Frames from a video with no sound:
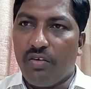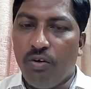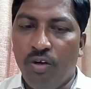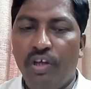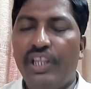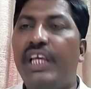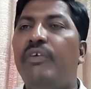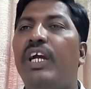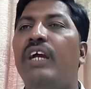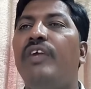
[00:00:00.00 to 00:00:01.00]
రెండోది
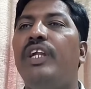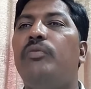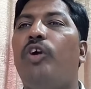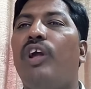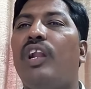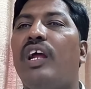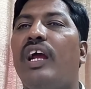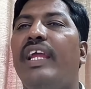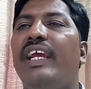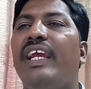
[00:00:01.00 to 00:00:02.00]
వంగవీటి మోహన్ రంగ
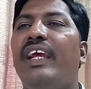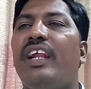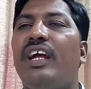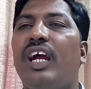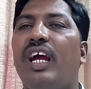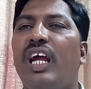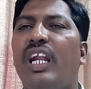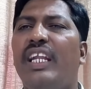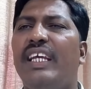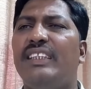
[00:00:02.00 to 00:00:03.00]
ఈయనకి రంగా
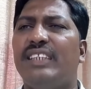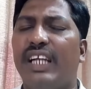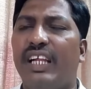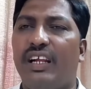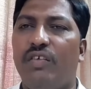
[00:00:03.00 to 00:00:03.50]
గారంటే సరే